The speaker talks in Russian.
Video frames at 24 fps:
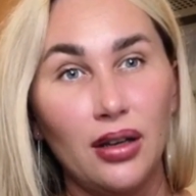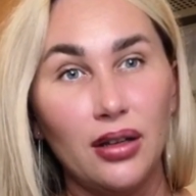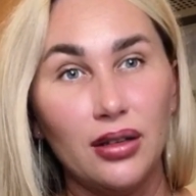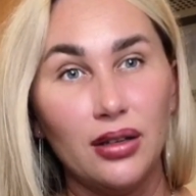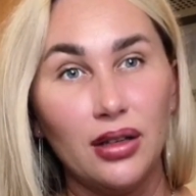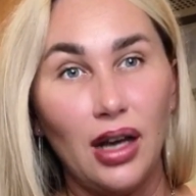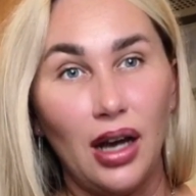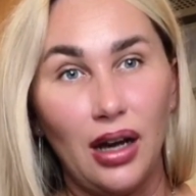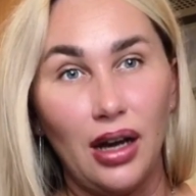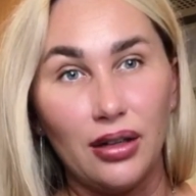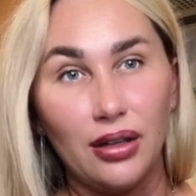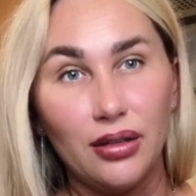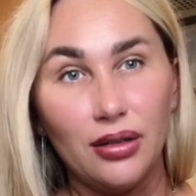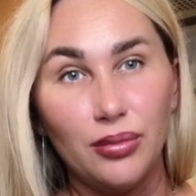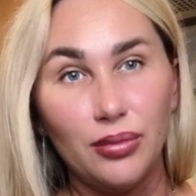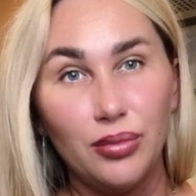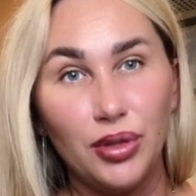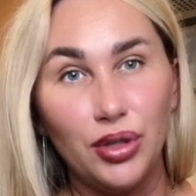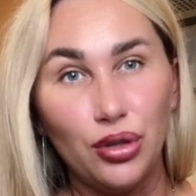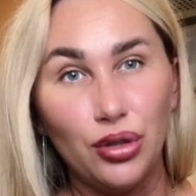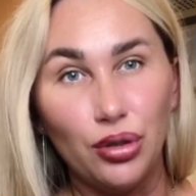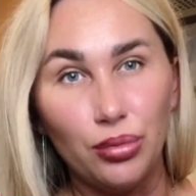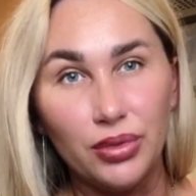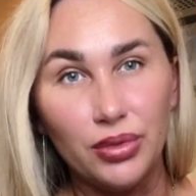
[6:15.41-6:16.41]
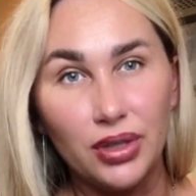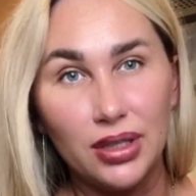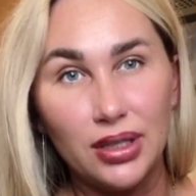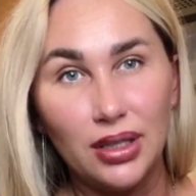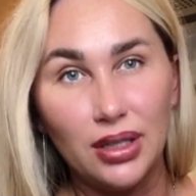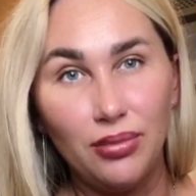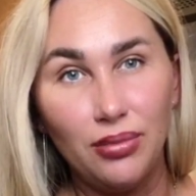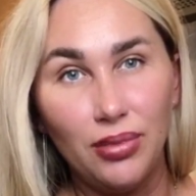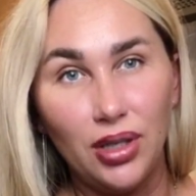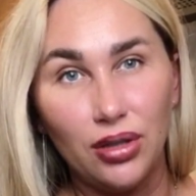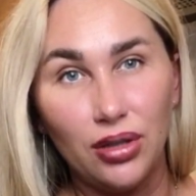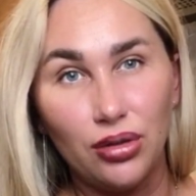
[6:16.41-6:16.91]
Так, берем на
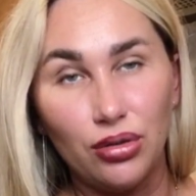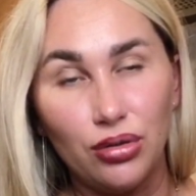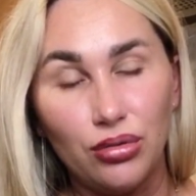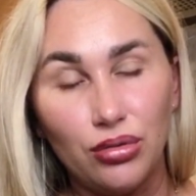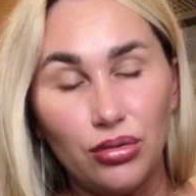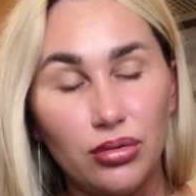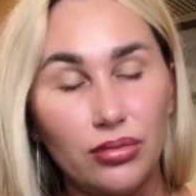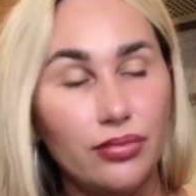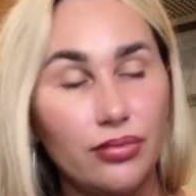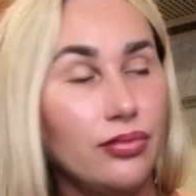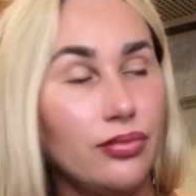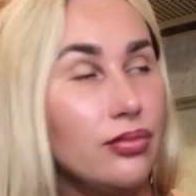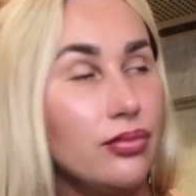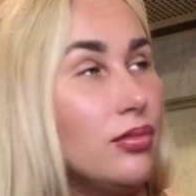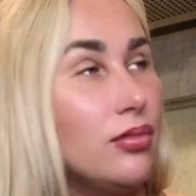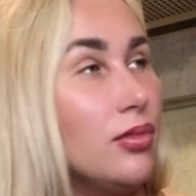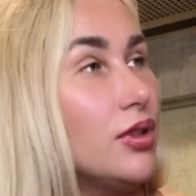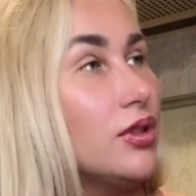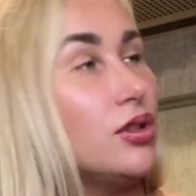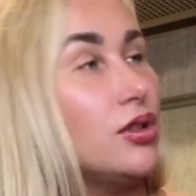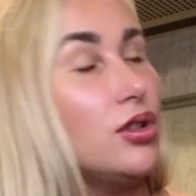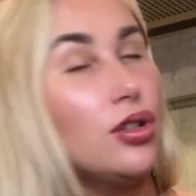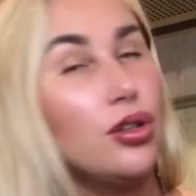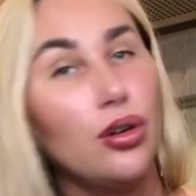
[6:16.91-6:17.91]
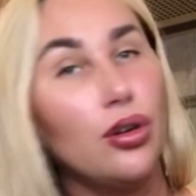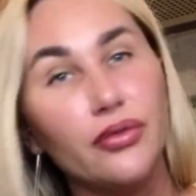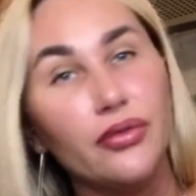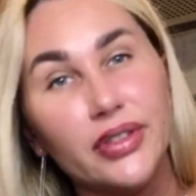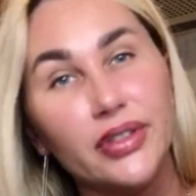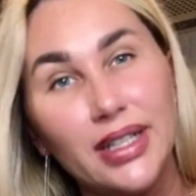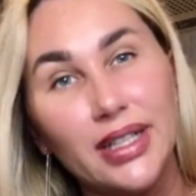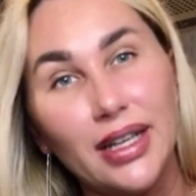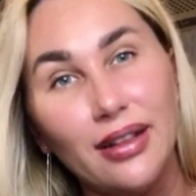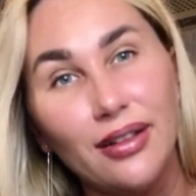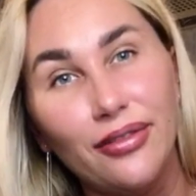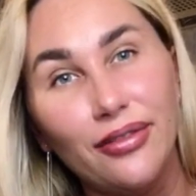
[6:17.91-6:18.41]
заметку. Сырем в
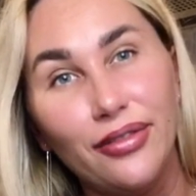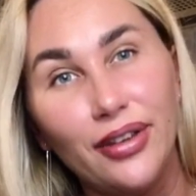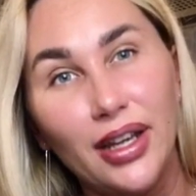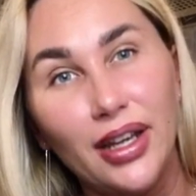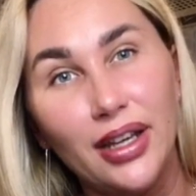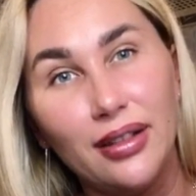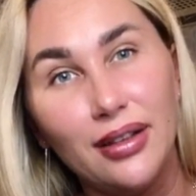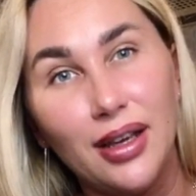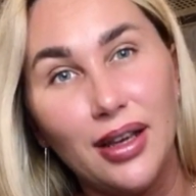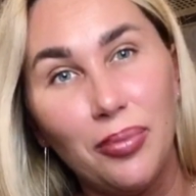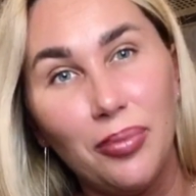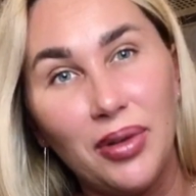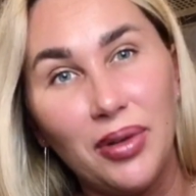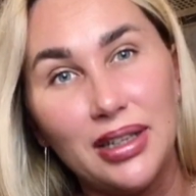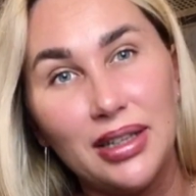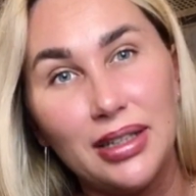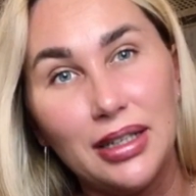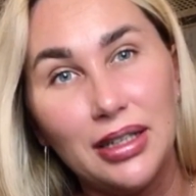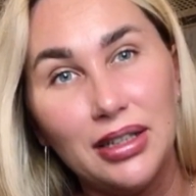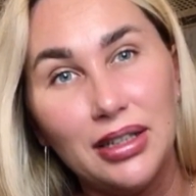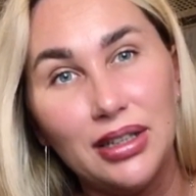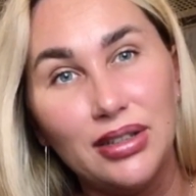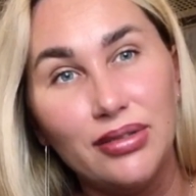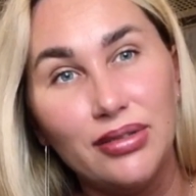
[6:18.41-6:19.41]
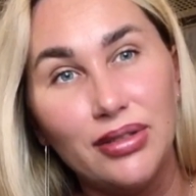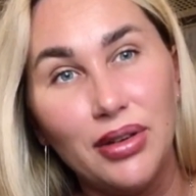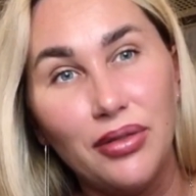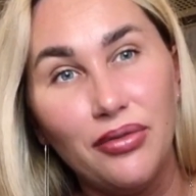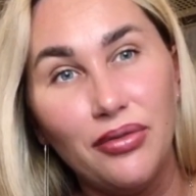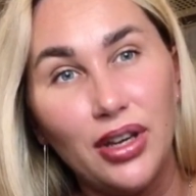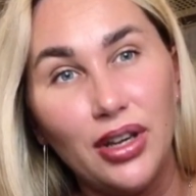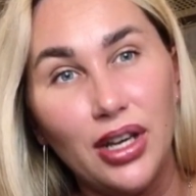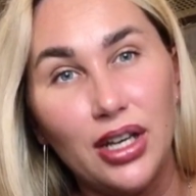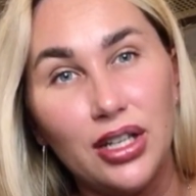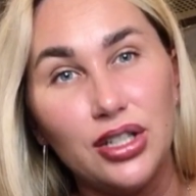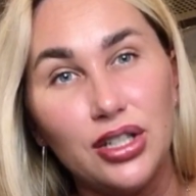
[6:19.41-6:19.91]
салфетке, подкидываем в
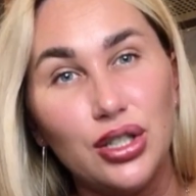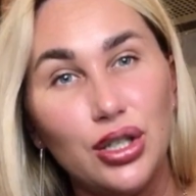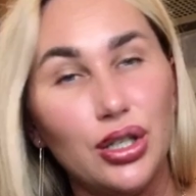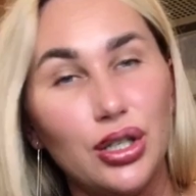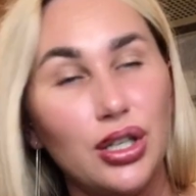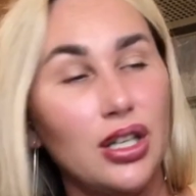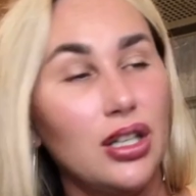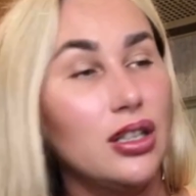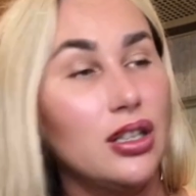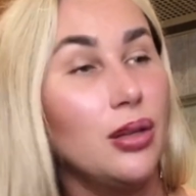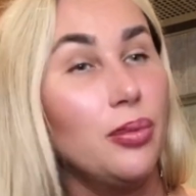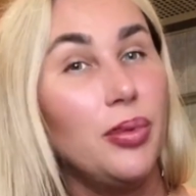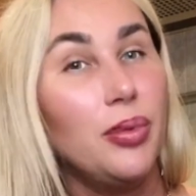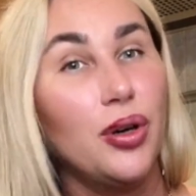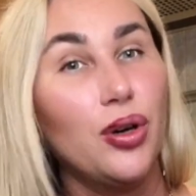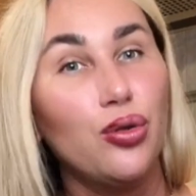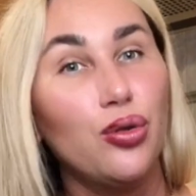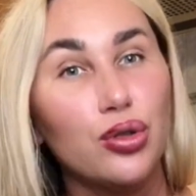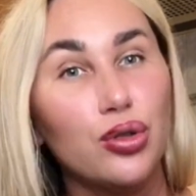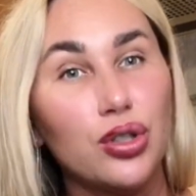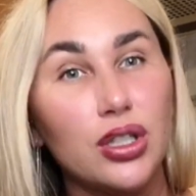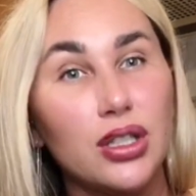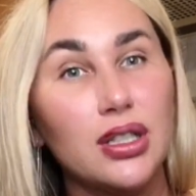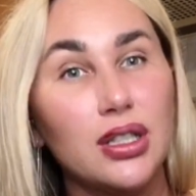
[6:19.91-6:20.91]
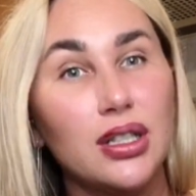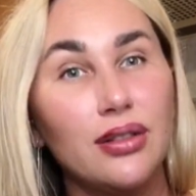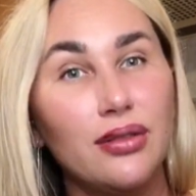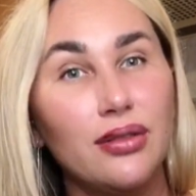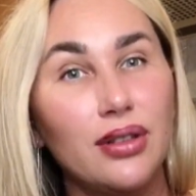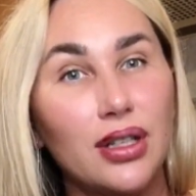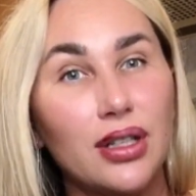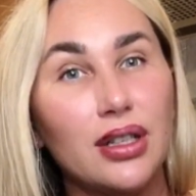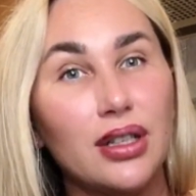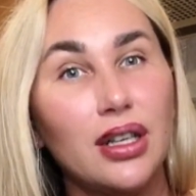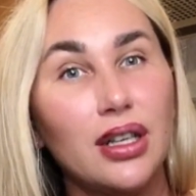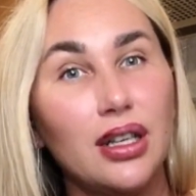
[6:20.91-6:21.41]
ящики. Это похоже,
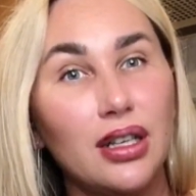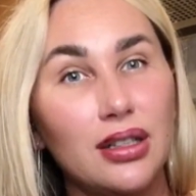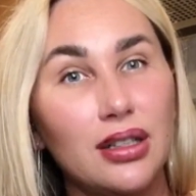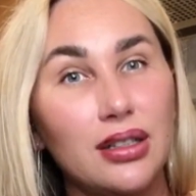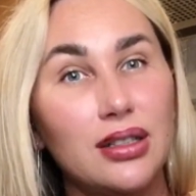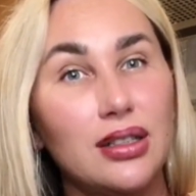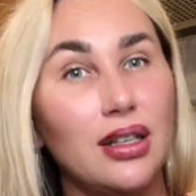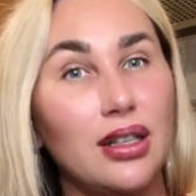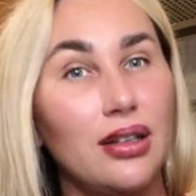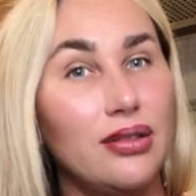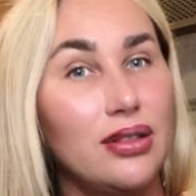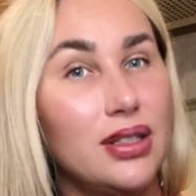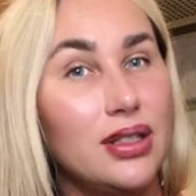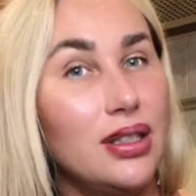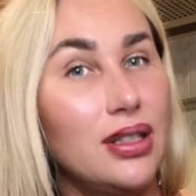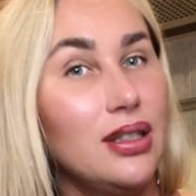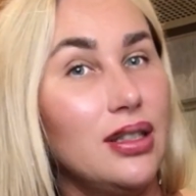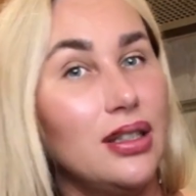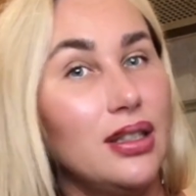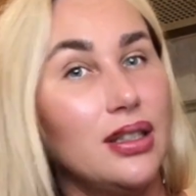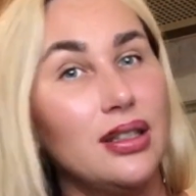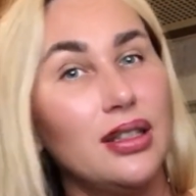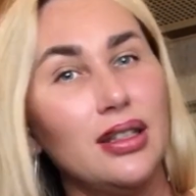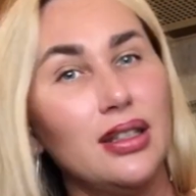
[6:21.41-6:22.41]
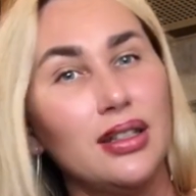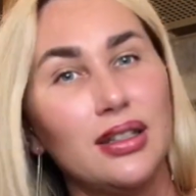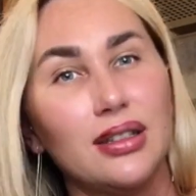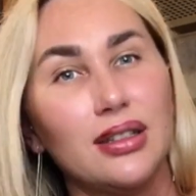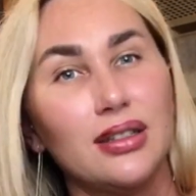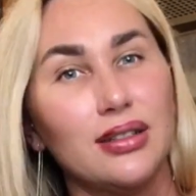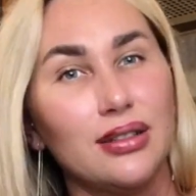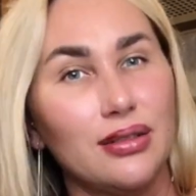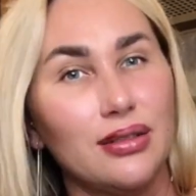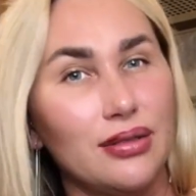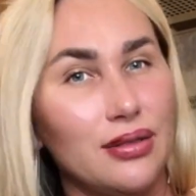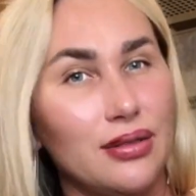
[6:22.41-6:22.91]
наверное, яйца в стене, да,
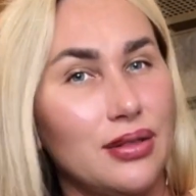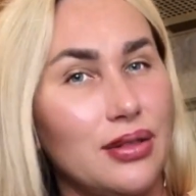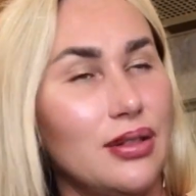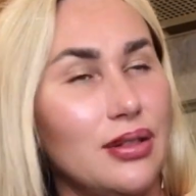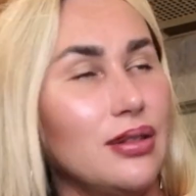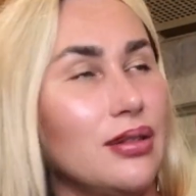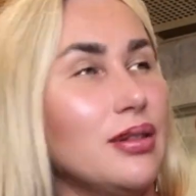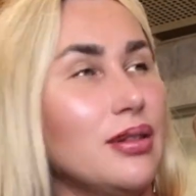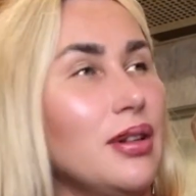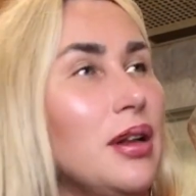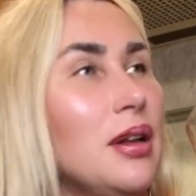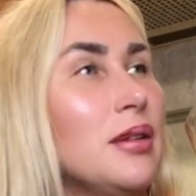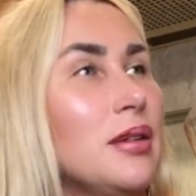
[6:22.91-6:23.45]
как э, это